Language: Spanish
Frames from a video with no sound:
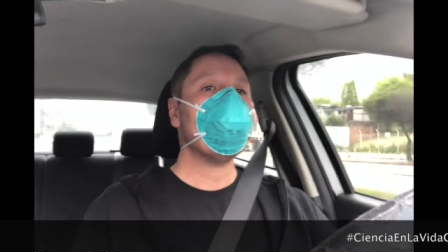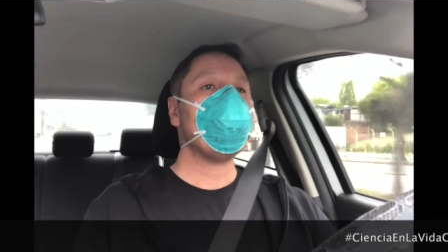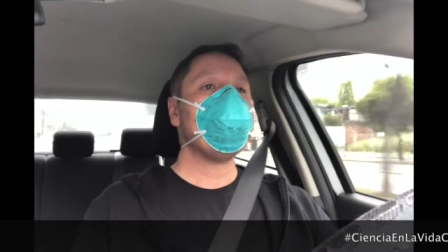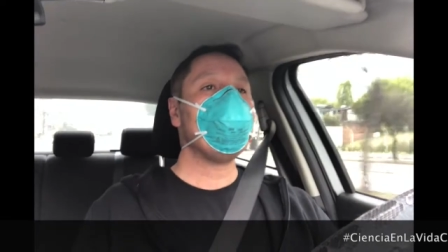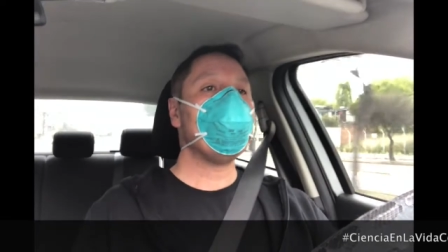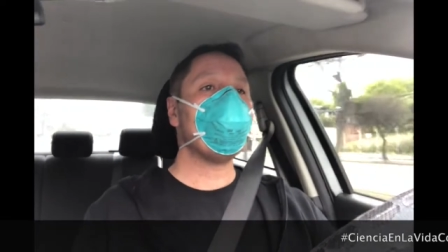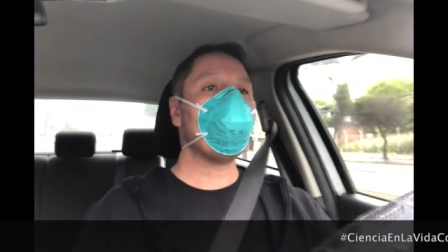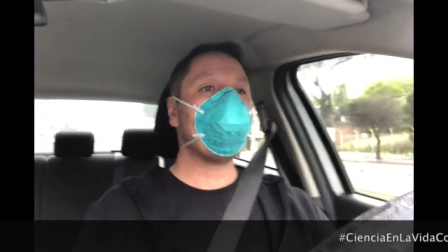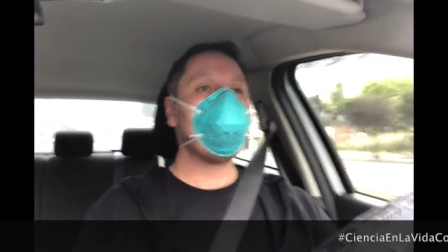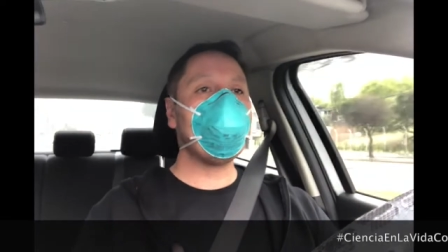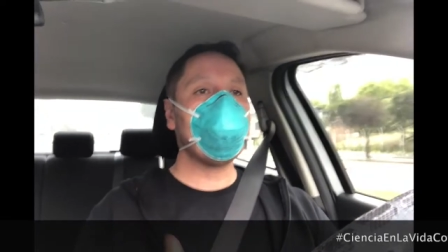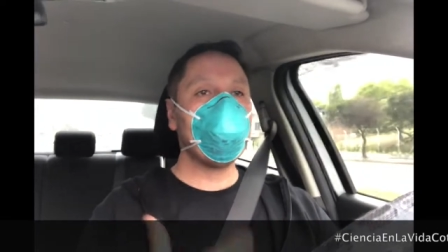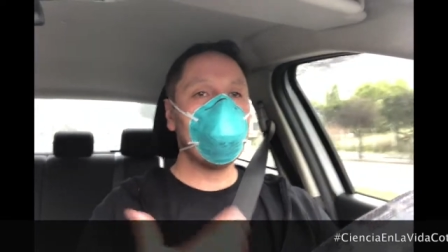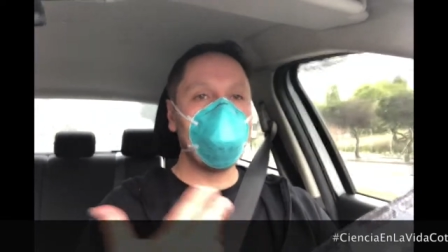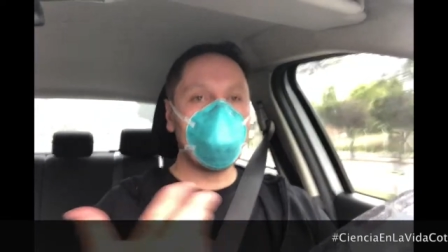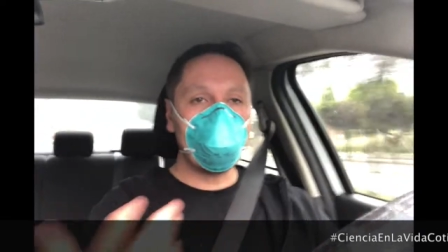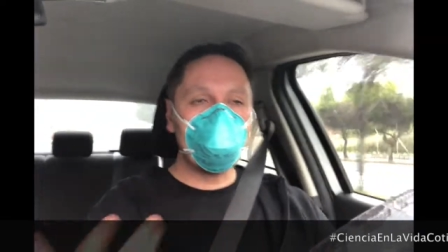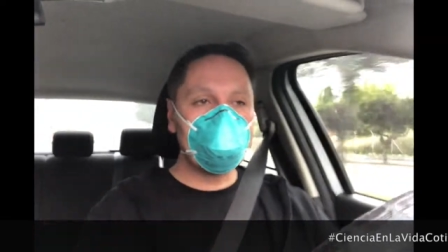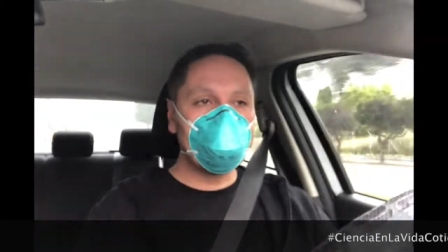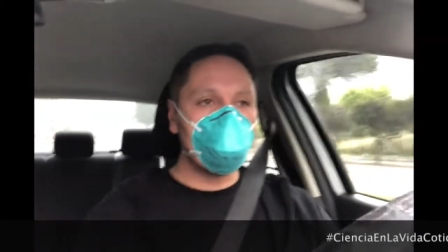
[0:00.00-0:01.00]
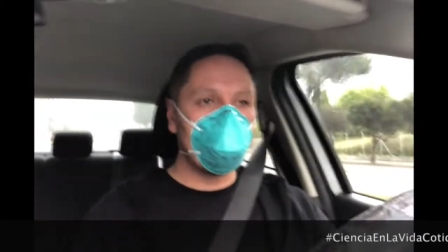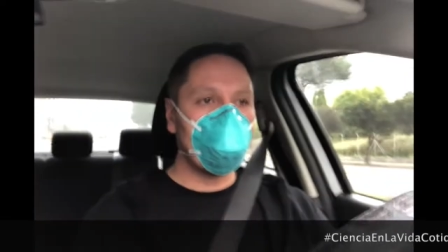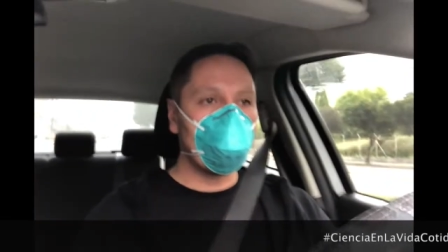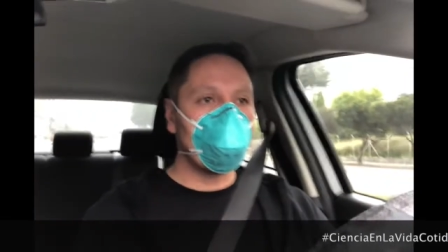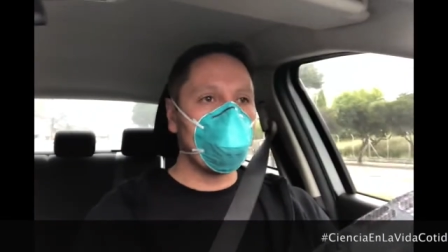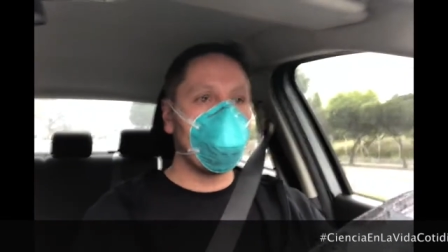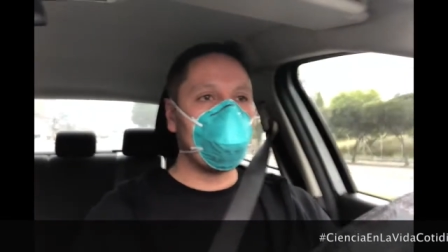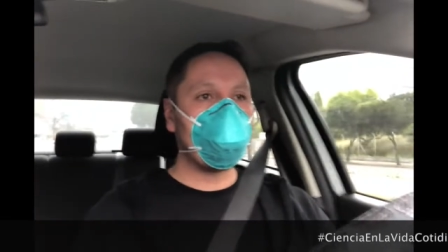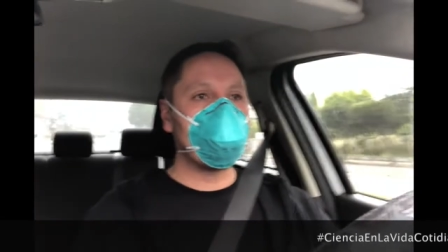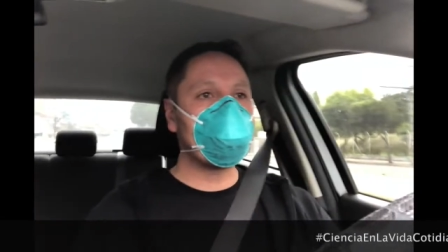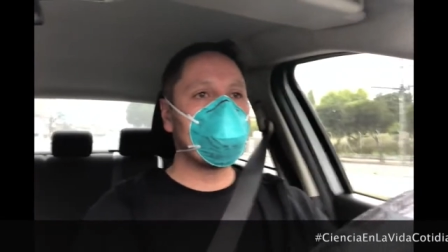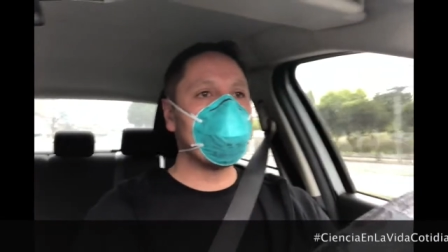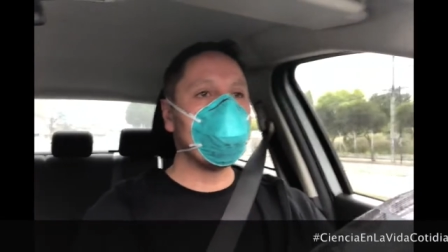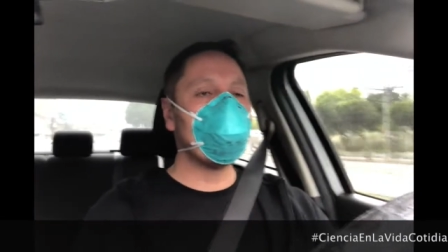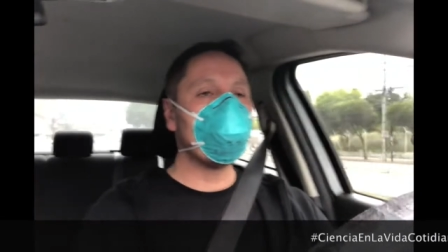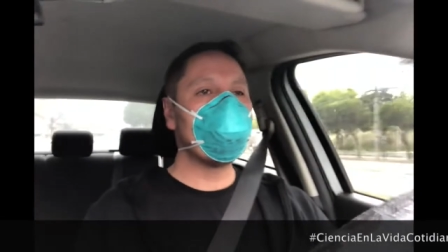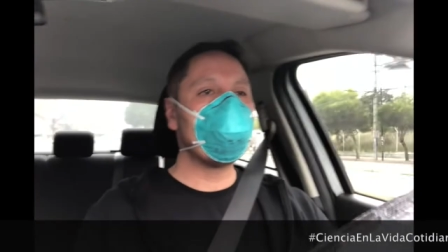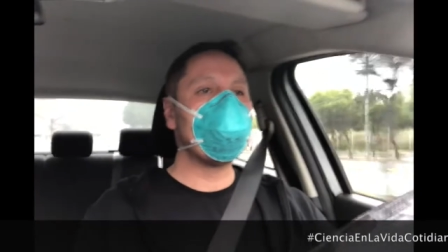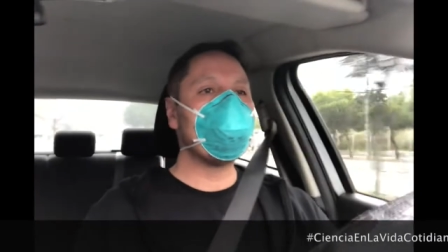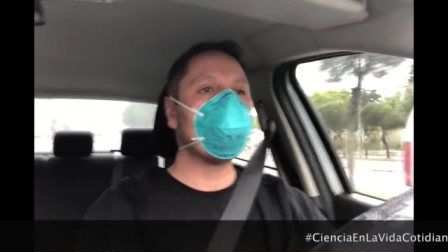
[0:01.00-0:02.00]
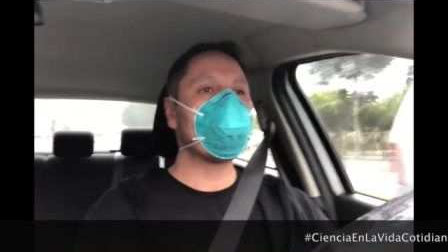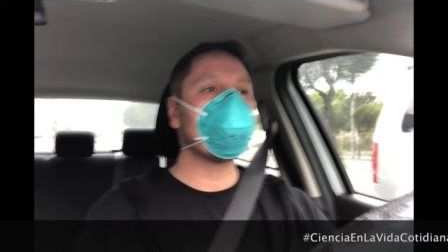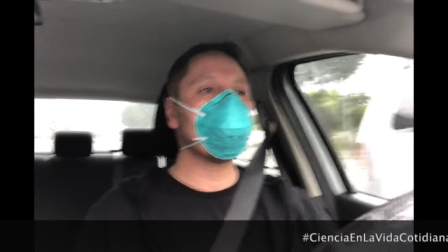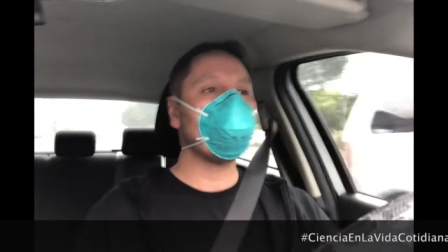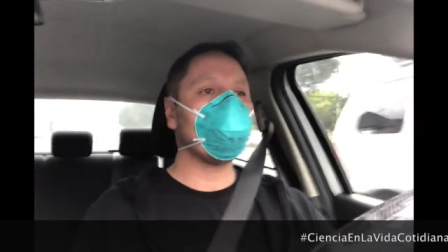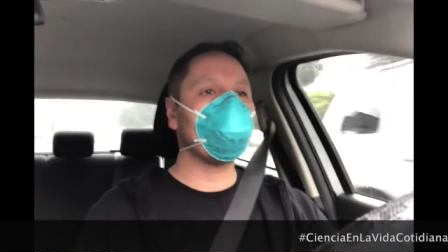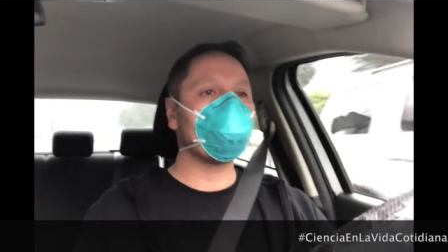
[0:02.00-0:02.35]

del manejo de las preocupaciones.